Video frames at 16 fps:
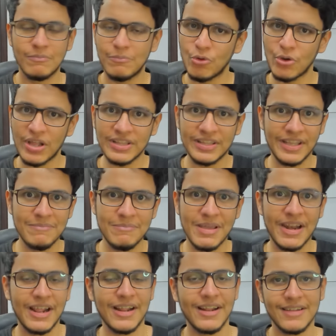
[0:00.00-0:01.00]
पूरा दिन
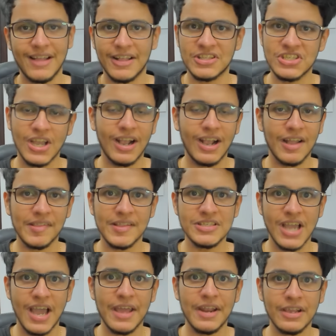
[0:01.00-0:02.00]
मेरा अच्छा खासा
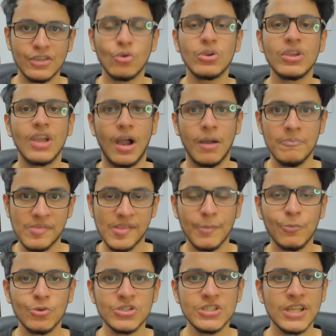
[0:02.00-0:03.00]
जा रहा क्योंकि अब
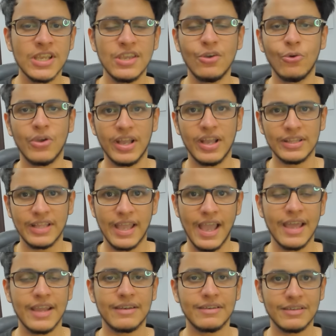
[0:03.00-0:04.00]
सब कुछ ठीक हो गया था
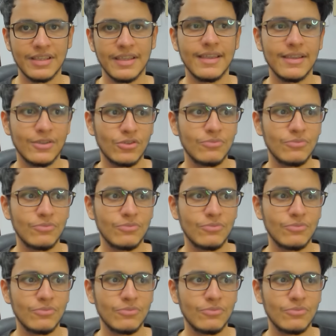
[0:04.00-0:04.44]
यार के